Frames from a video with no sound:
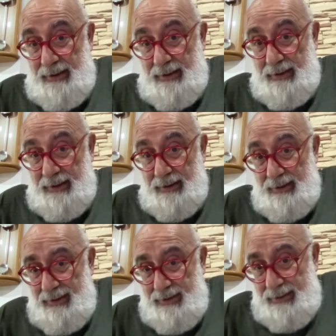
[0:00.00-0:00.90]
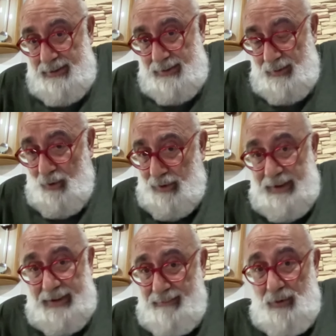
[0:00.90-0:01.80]
e,
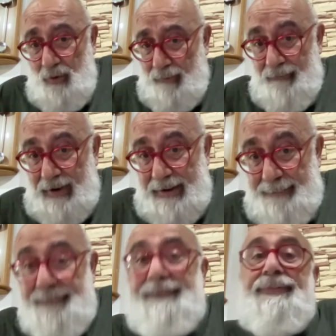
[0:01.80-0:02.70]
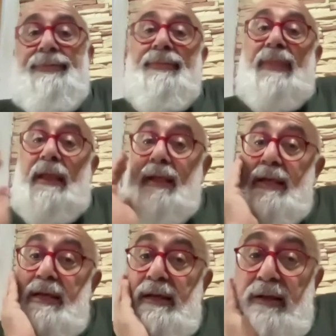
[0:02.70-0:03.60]
ortada bir durum var.
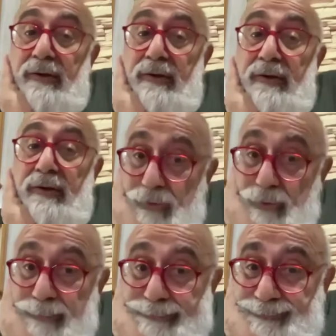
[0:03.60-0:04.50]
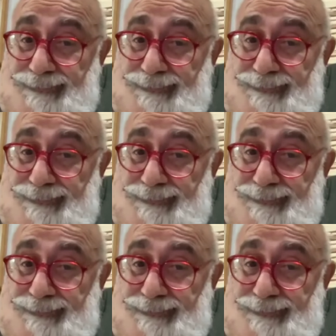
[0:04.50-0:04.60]
Soru şu.